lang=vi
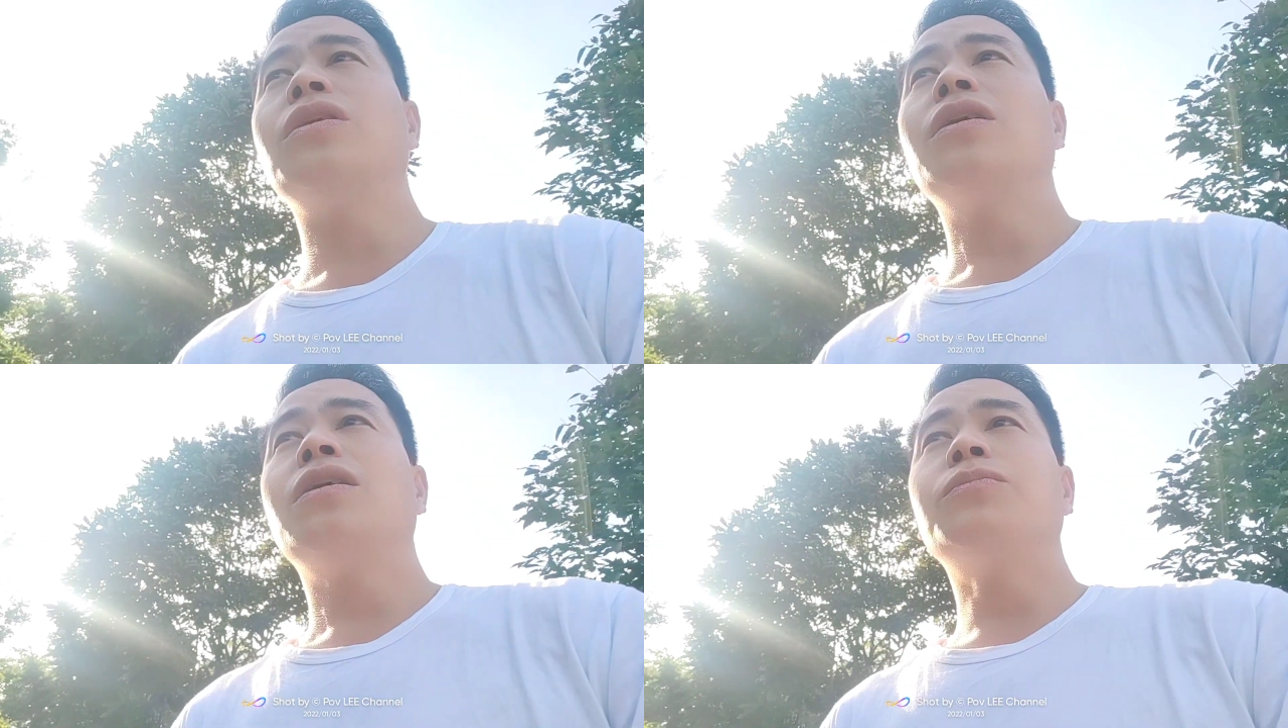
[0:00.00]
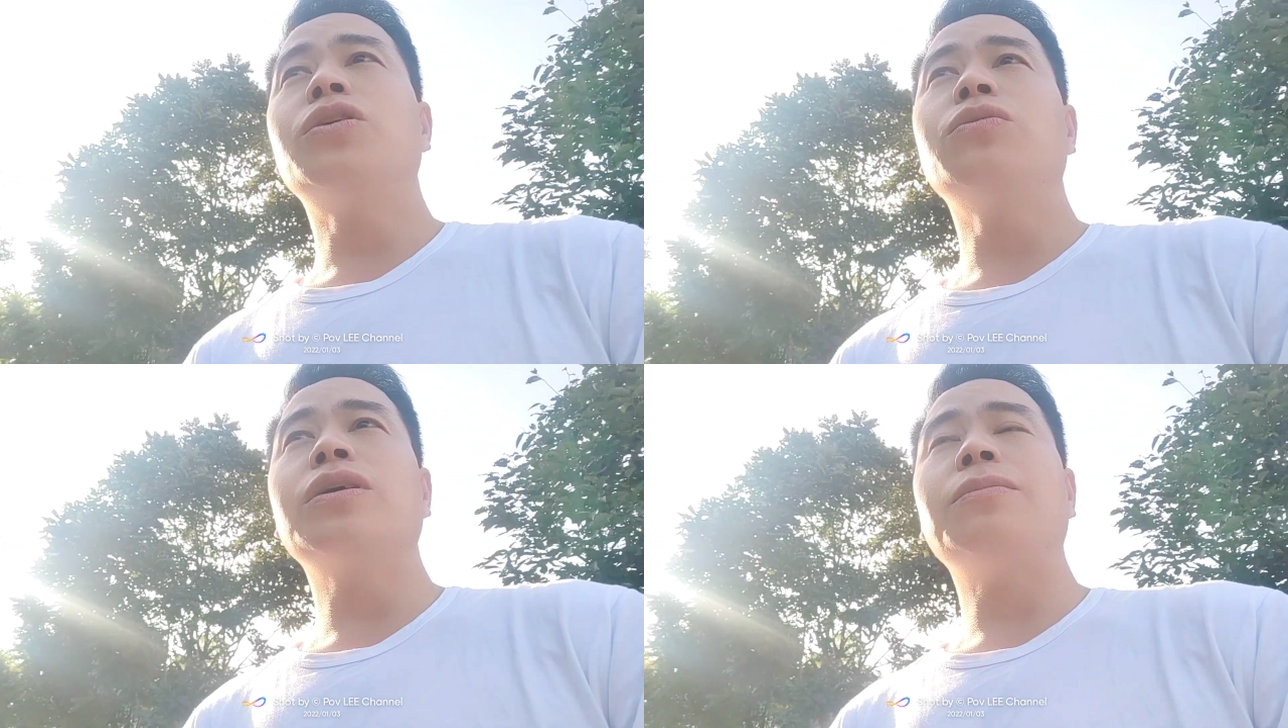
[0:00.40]
muốn
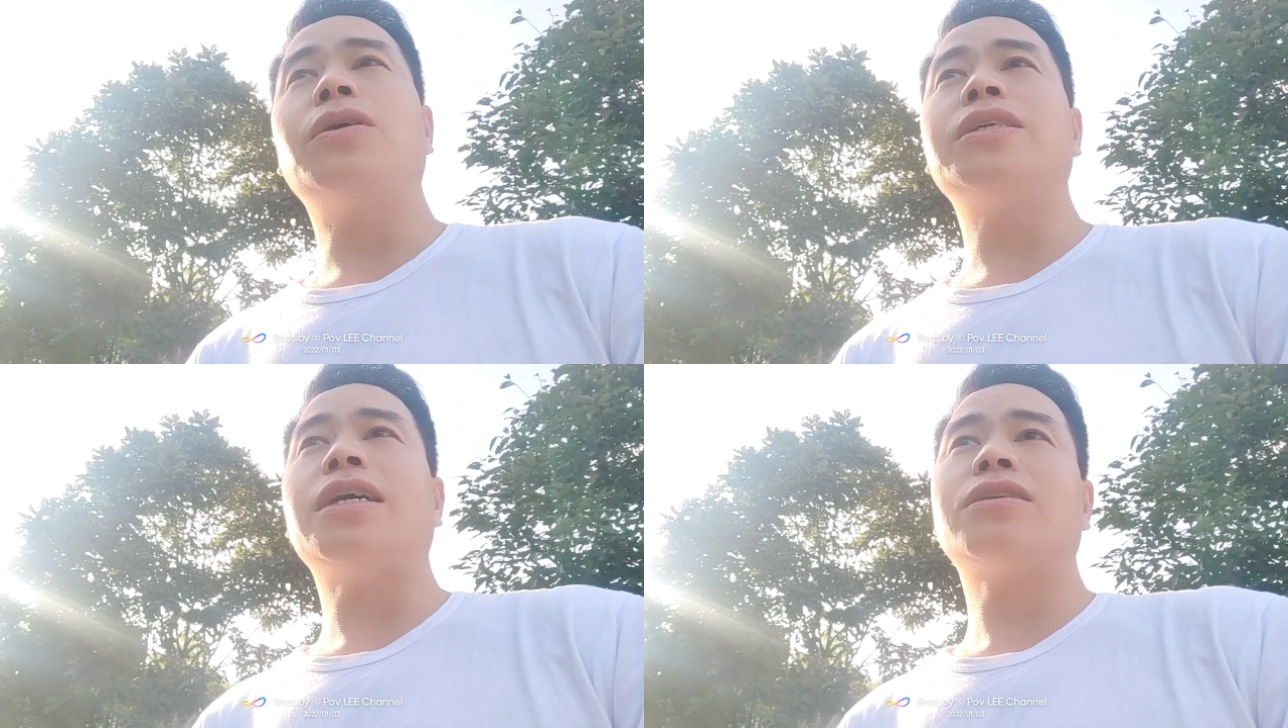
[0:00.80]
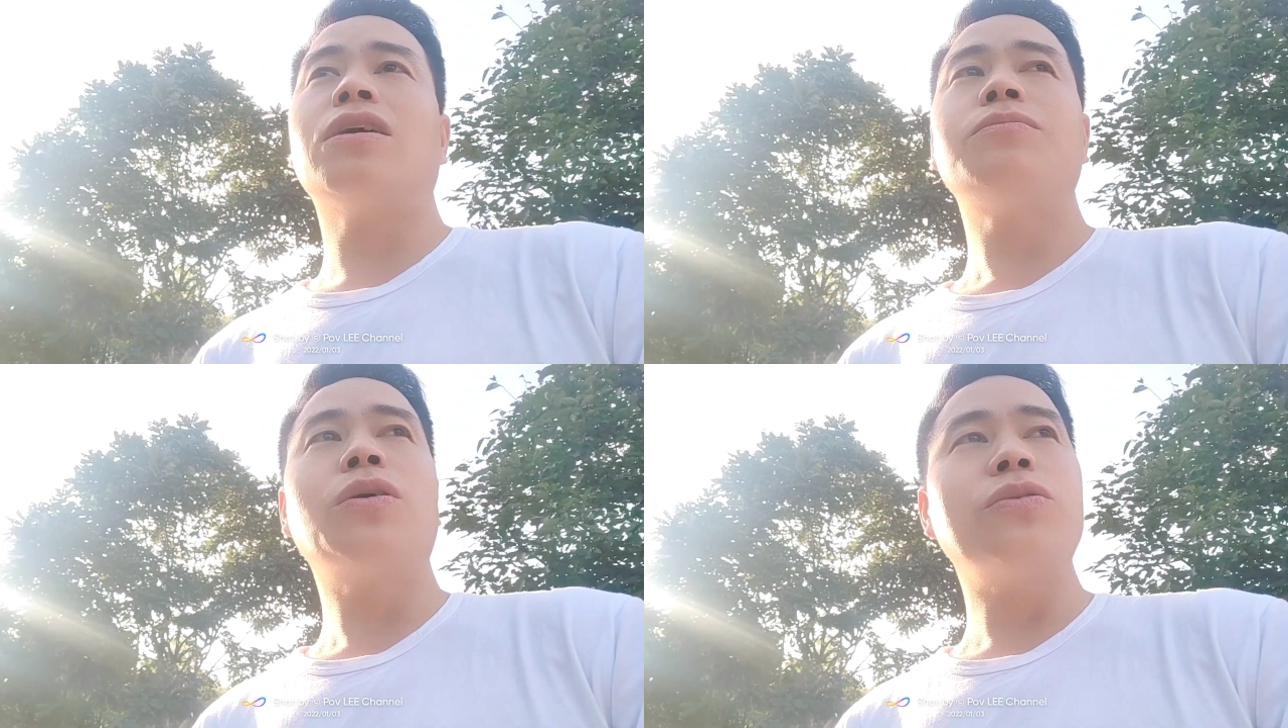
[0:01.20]
nông cái bảo lý chẳng cho
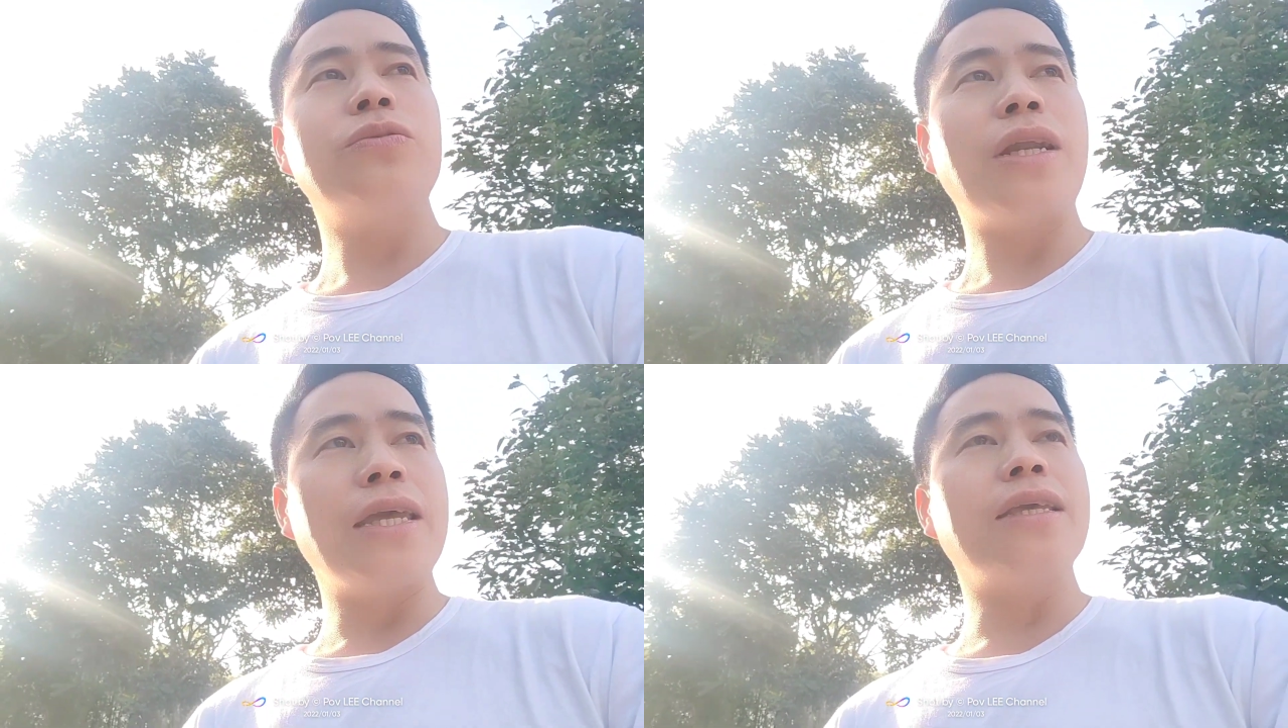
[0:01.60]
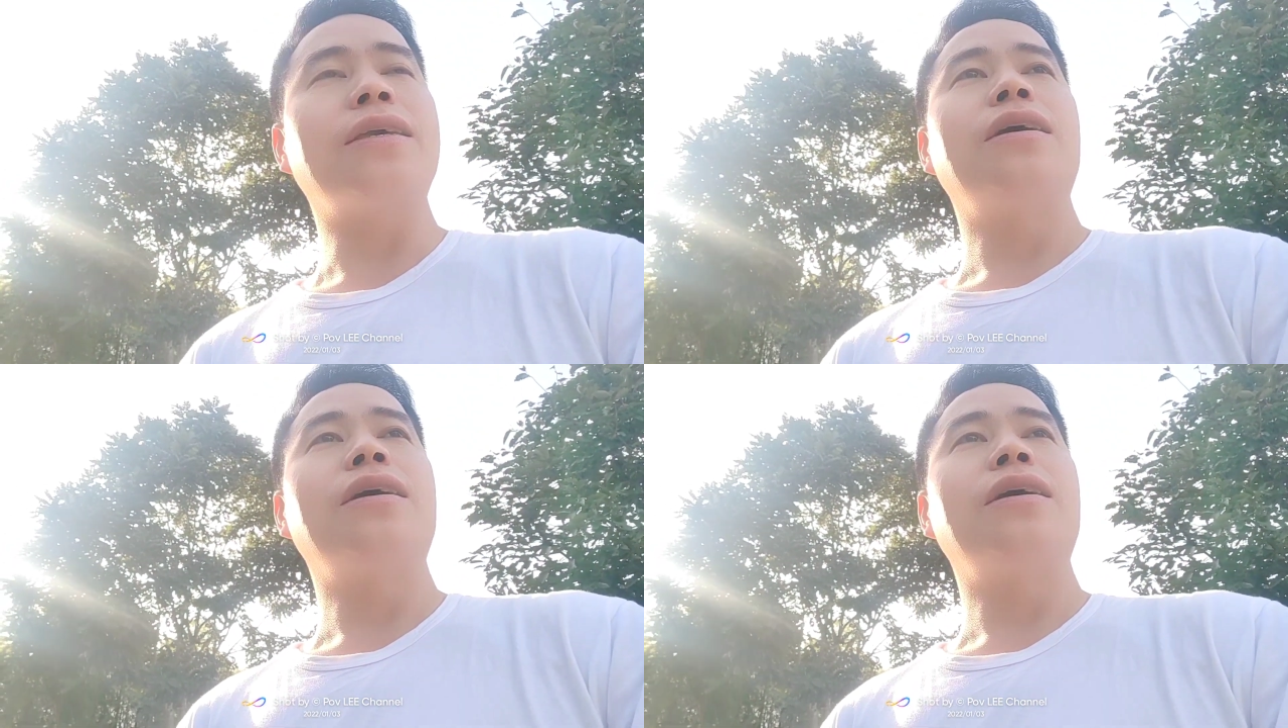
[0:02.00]
không luôn nhanh